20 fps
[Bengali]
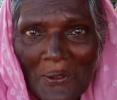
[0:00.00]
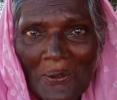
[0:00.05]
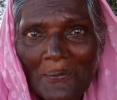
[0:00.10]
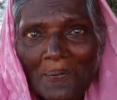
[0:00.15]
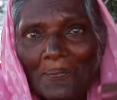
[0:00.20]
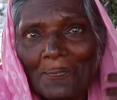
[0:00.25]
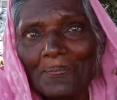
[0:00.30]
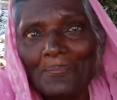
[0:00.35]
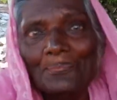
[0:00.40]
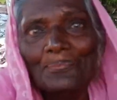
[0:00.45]
আত্মীয়
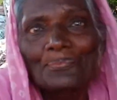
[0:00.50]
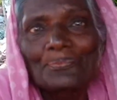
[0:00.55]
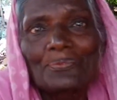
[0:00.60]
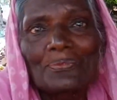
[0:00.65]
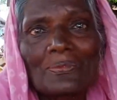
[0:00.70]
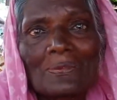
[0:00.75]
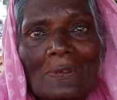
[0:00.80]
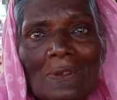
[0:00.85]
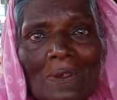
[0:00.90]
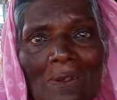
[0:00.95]
স্বজন
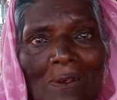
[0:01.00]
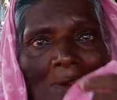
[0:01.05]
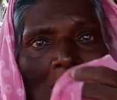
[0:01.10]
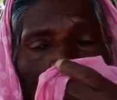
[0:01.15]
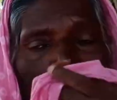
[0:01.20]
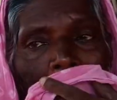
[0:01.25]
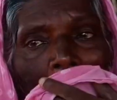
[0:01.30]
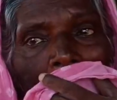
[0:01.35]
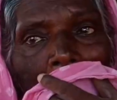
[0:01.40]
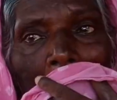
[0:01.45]
থাকে
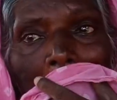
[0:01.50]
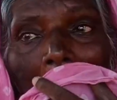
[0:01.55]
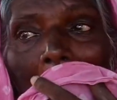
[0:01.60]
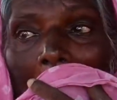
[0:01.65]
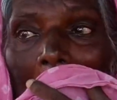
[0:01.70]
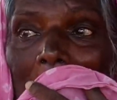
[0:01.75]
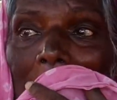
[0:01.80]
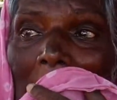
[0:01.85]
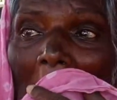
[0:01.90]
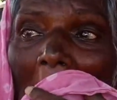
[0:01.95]
সেটা থাকে তার
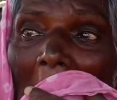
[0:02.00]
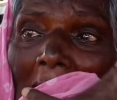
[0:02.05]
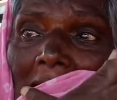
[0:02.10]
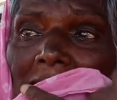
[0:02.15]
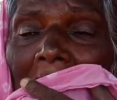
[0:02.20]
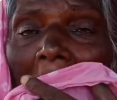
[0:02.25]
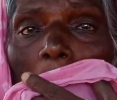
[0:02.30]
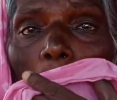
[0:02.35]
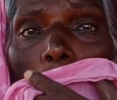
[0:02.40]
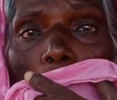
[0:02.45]
সন্তান
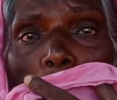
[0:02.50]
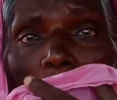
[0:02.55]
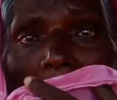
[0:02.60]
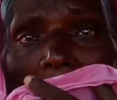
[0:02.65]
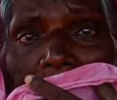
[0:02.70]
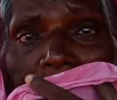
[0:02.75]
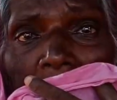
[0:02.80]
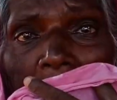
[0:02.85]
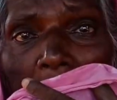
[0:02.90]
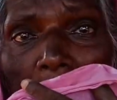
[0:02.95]
থাকে নাতি
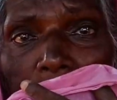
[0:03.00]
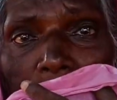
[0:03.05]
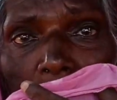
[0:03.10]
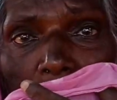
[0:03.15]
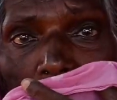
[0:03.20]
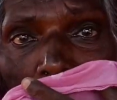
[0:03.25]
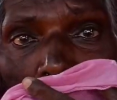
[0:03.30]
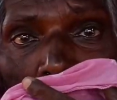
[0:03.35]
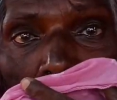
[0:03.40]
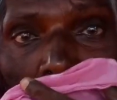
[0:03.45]
নাতিপতি
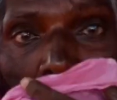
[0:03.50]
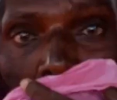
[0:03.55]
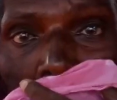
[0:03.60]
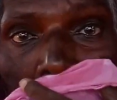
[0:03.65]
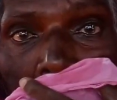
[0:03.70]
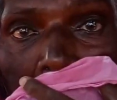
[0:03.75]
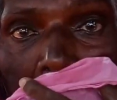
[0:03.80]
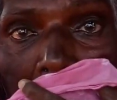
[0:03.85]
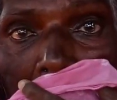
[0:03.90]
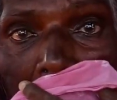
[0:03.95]
থাকে
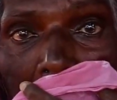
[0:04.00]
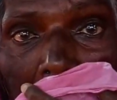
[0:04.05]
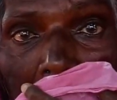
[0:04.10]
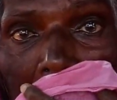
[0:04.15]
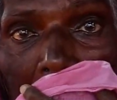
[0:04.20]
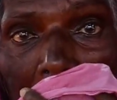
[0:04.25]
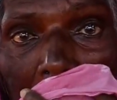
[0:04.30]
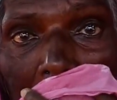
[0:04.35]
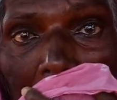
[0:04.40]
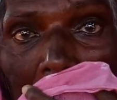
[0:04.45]
তারা
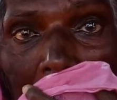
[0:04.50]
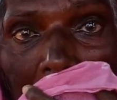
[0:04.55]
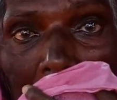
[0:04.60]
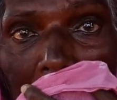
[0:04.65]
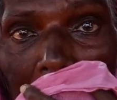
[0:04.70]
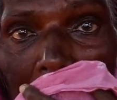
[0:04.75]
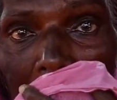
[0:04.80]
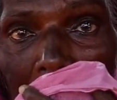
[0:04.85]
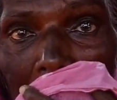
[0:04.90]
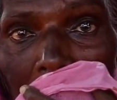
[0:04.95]
হলো
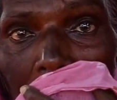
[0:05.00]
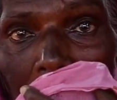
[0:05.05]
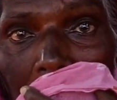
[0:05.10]
সেই